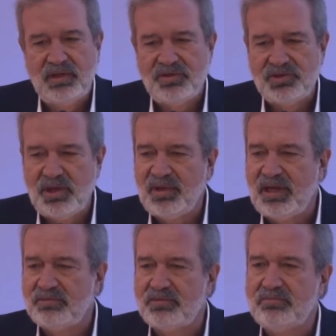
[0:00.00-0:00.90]

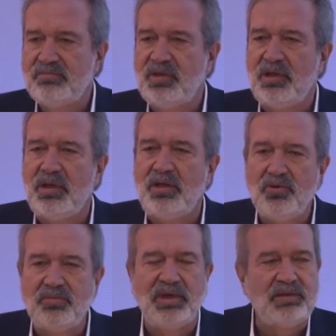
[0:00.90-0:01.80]
chamado
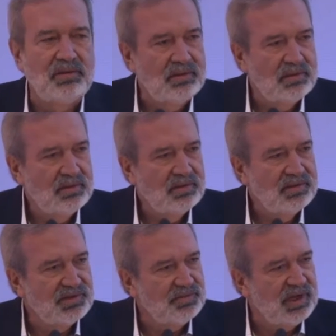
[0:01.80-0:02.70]
Human
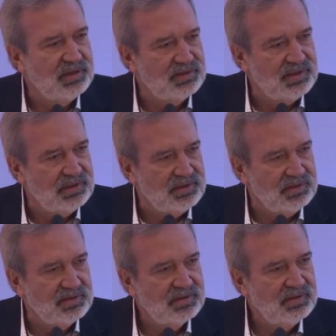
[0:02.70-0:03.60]
Smart
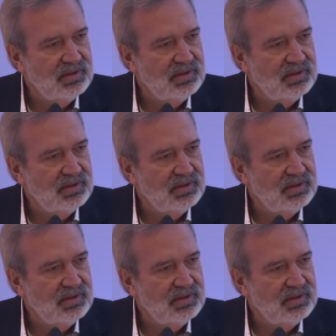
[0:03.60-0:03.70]
Cities.